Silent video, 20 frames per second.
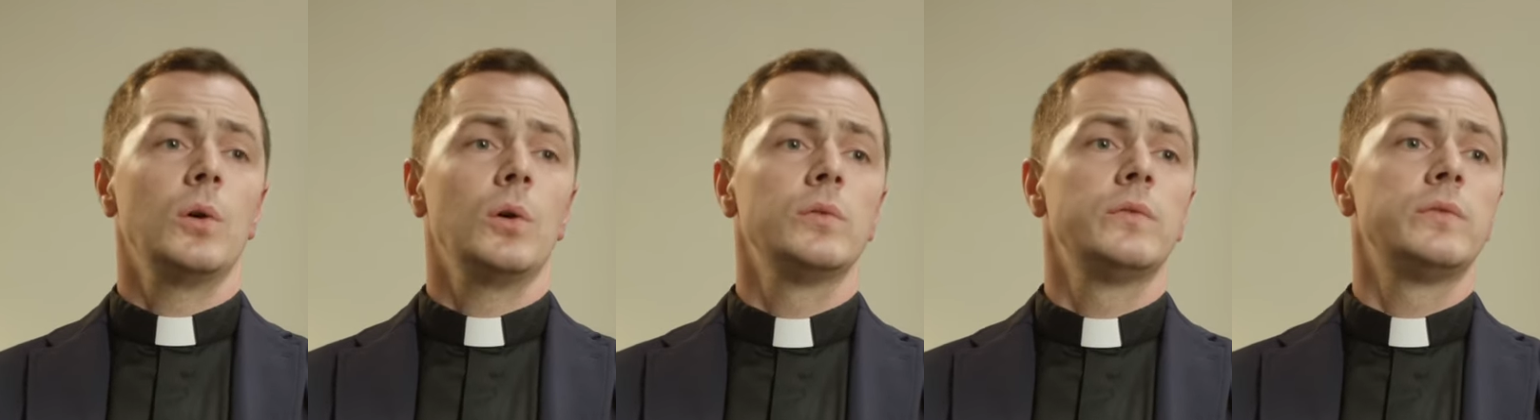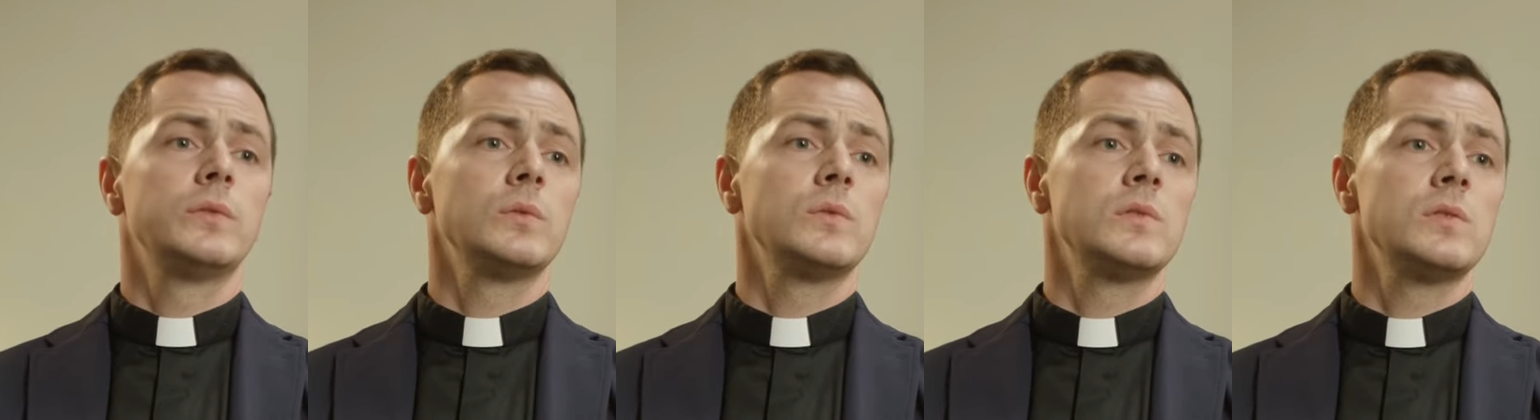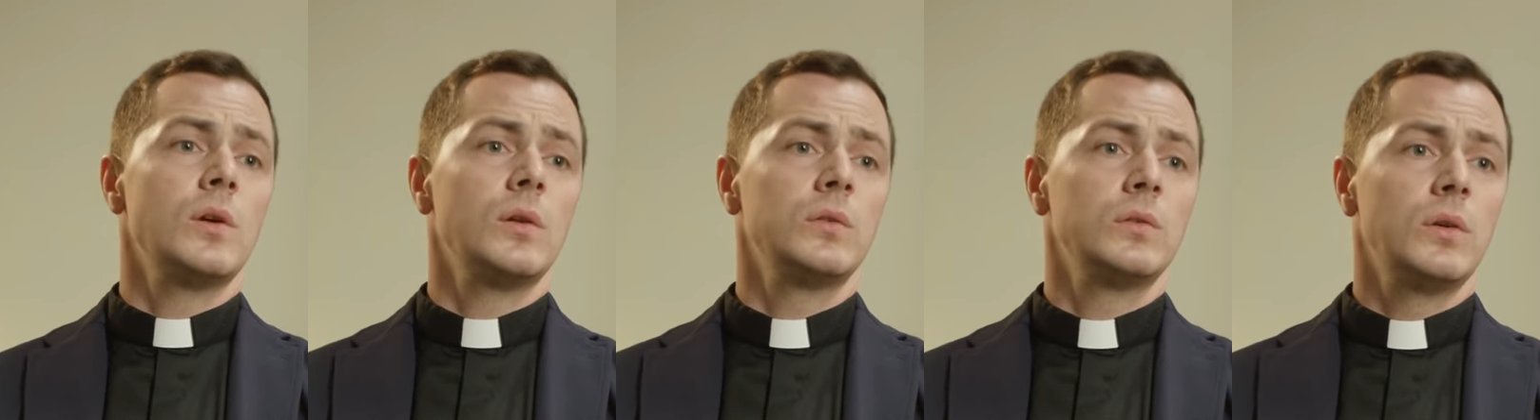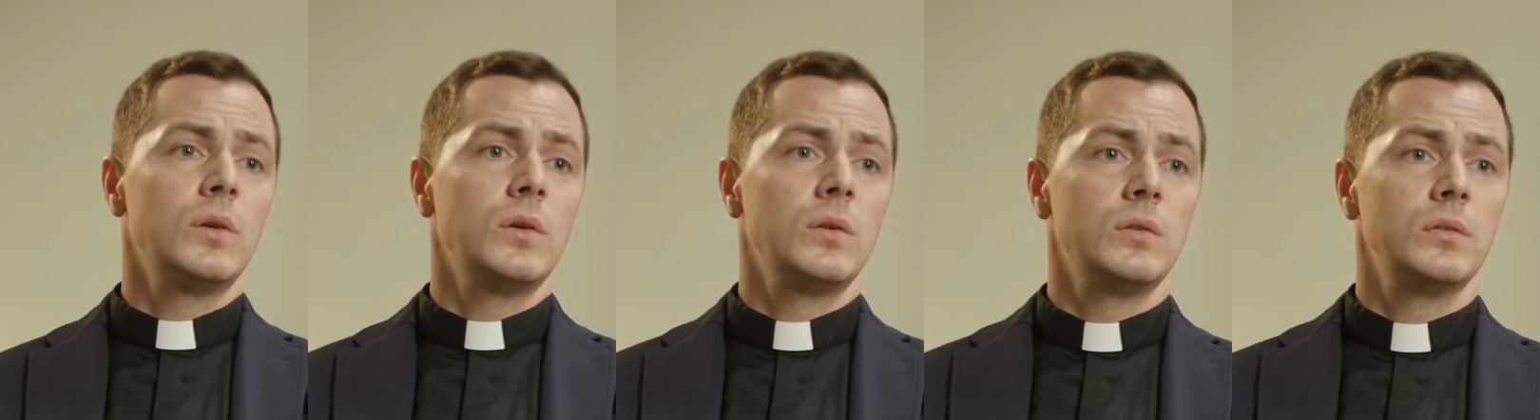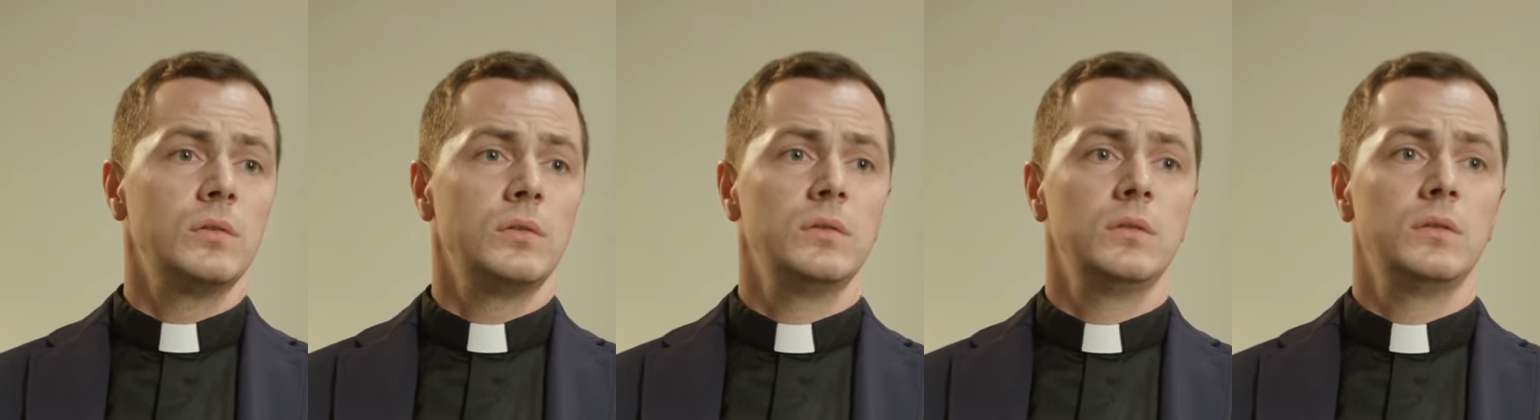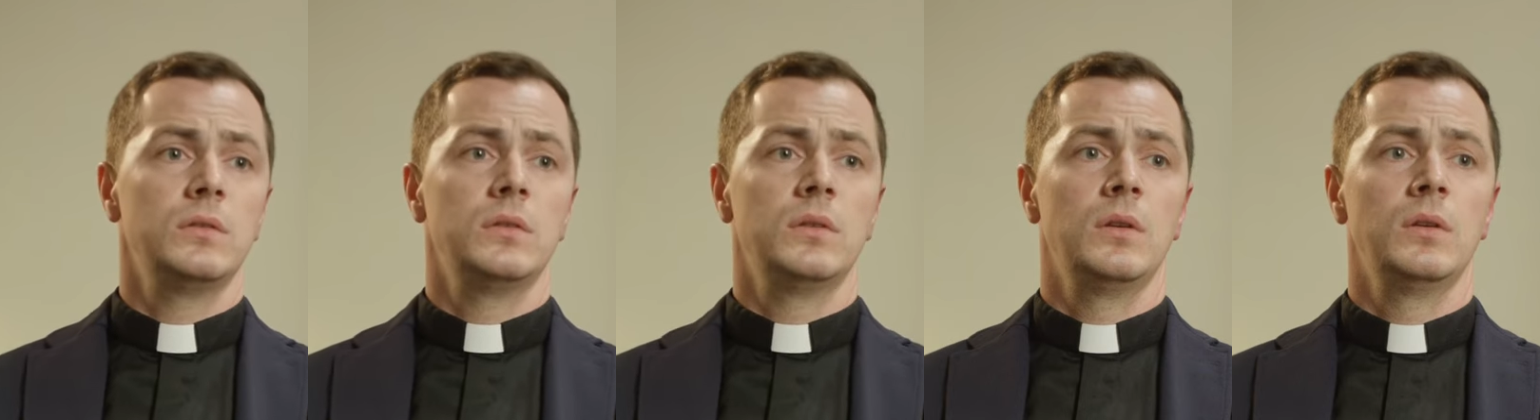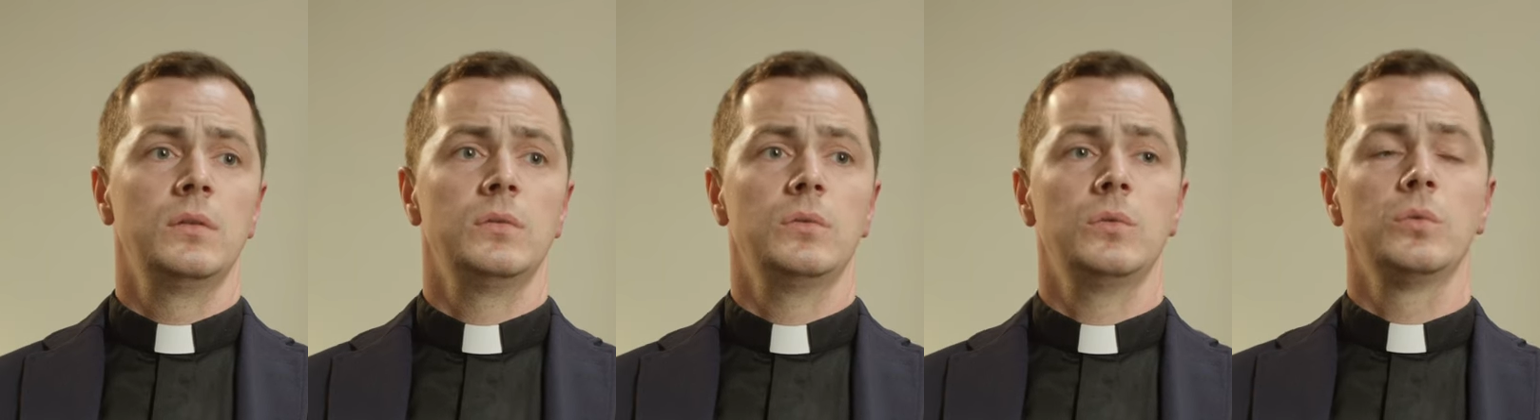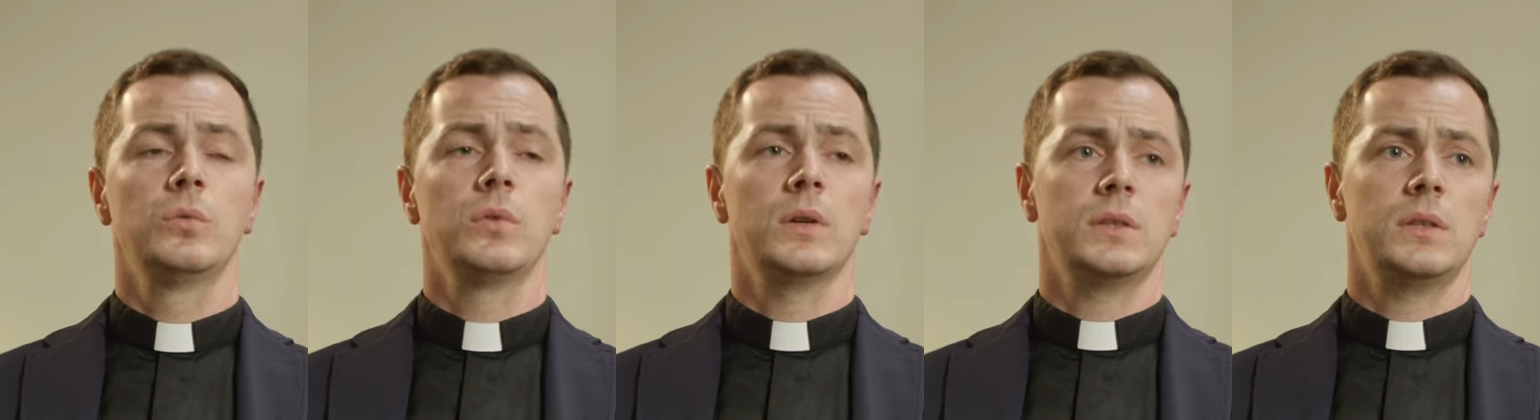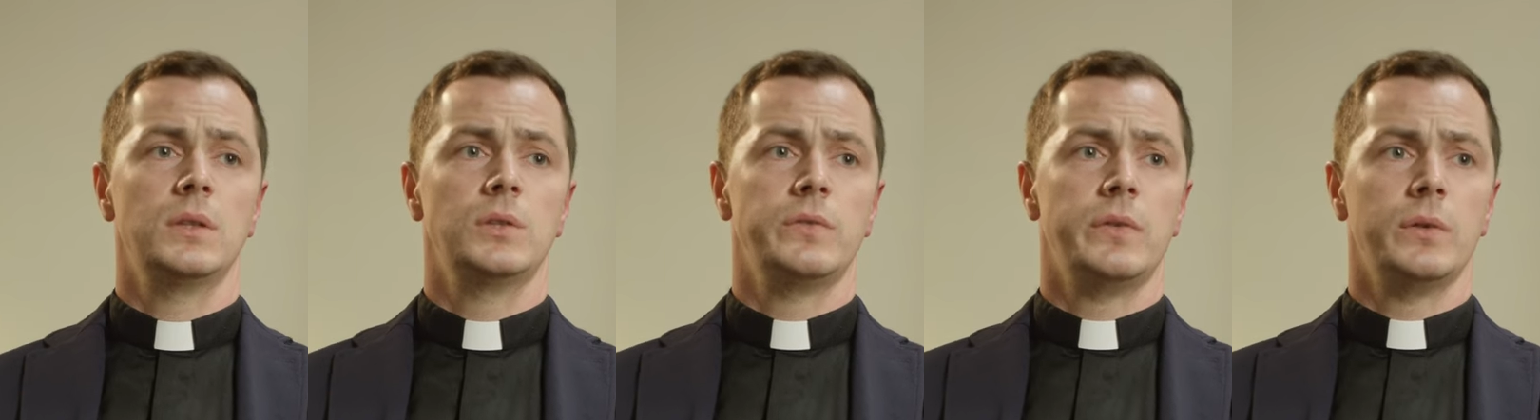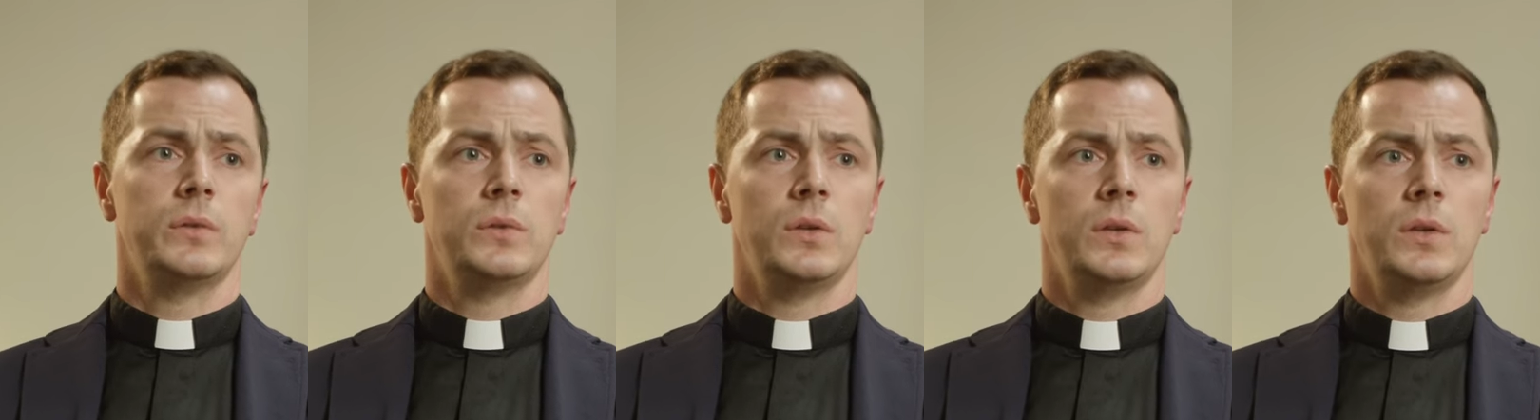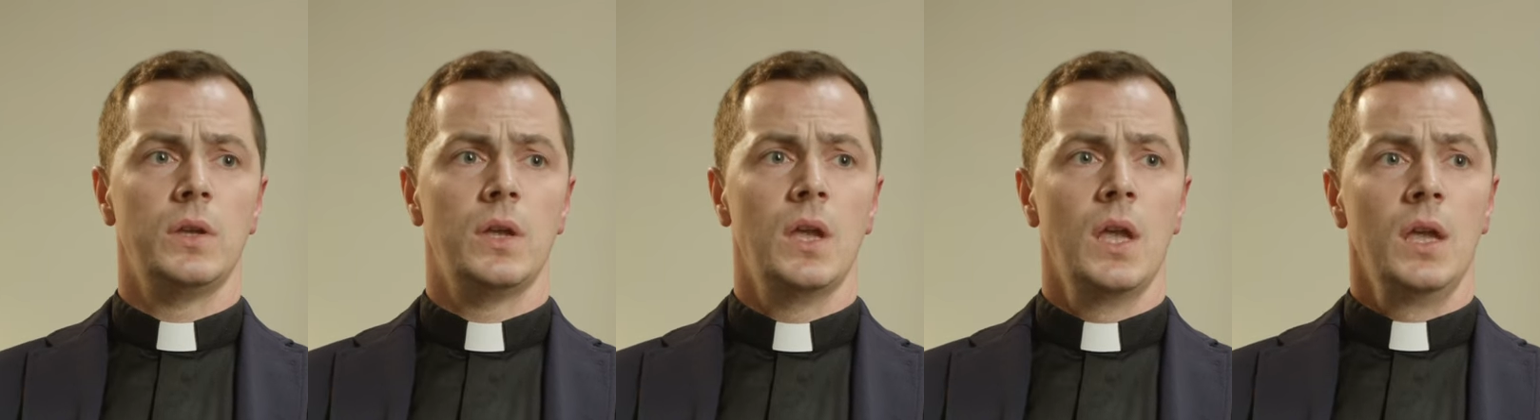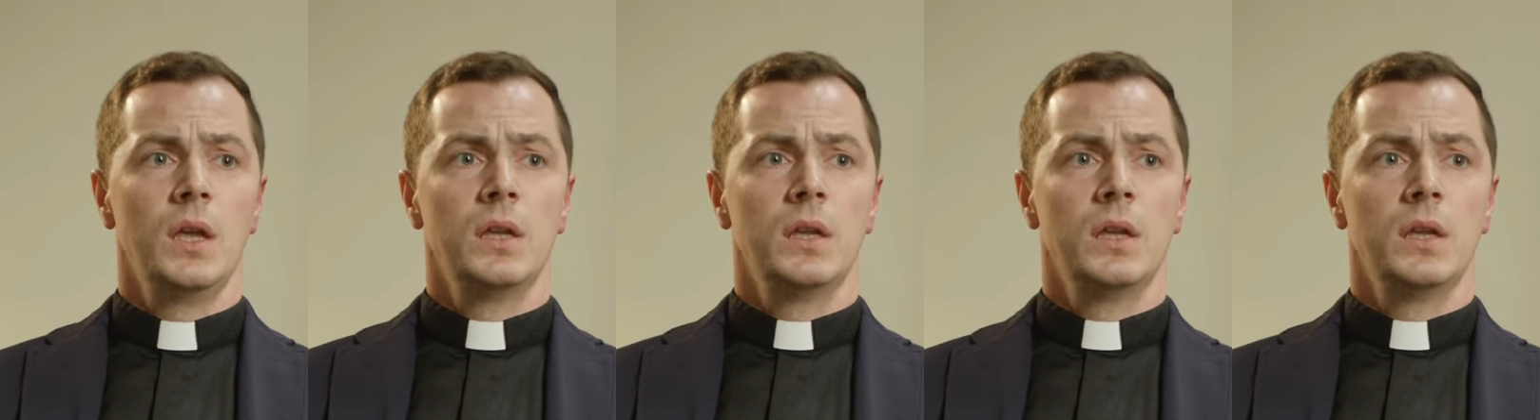odwrócono układ tej świątyni.